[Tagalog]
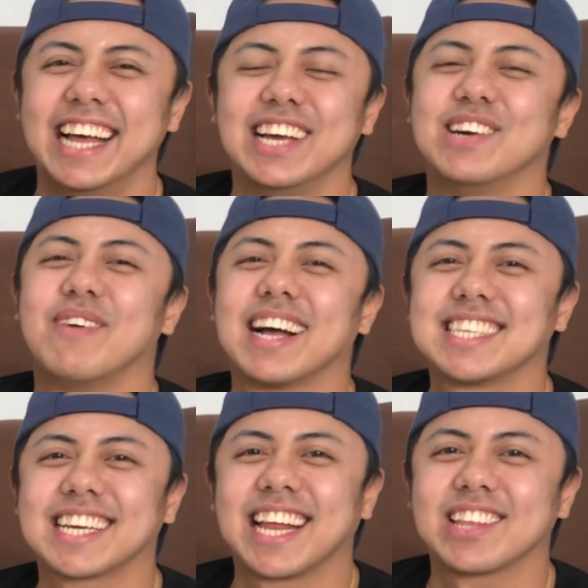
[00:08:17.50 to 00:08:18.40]
Yung mga
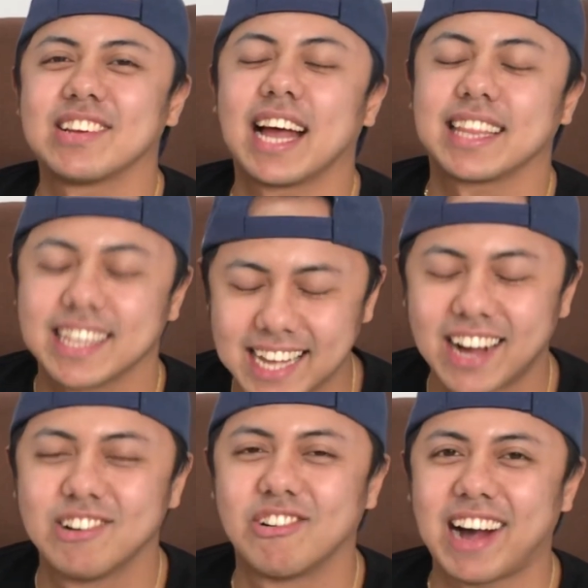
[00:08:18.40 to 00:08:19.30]
sekreto natin
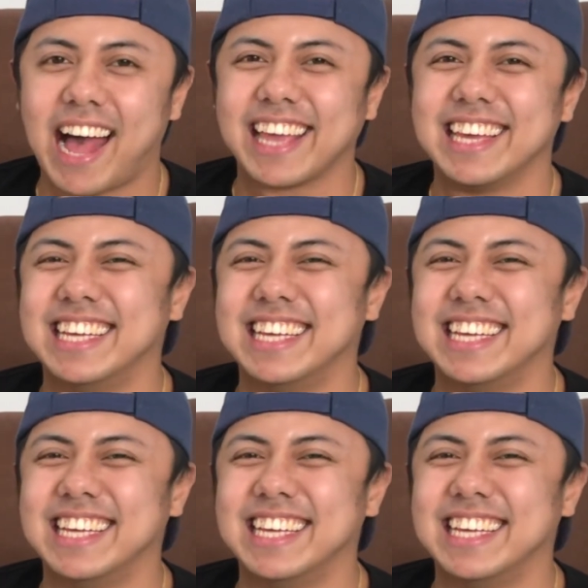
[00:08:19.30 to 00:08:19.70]
hanggang ukay.